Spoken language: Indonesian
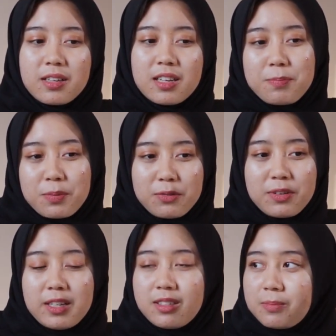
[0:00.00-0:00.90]
ini
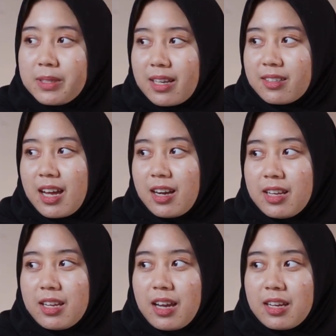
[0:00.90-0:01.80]
privilege besar
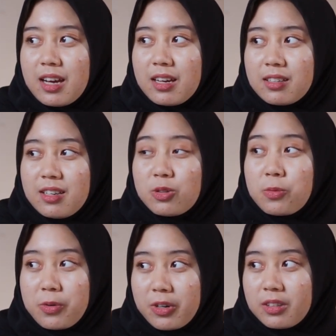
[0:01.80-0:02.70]
sekali kayak
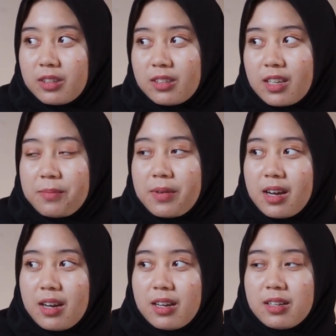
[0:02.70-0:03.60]
disupport
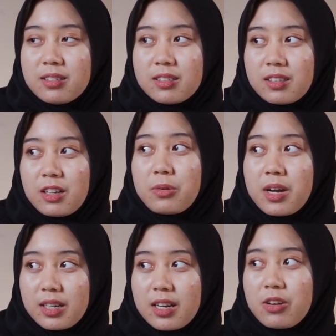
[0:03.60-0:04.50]
sama
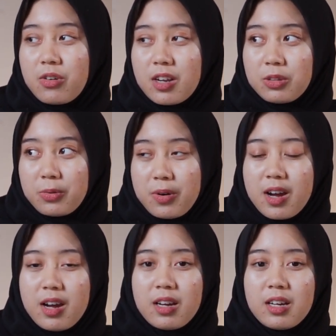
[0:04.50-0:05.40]
keluarga dan orang
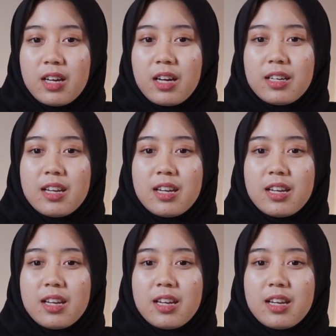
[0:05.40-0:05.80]
tua Bener.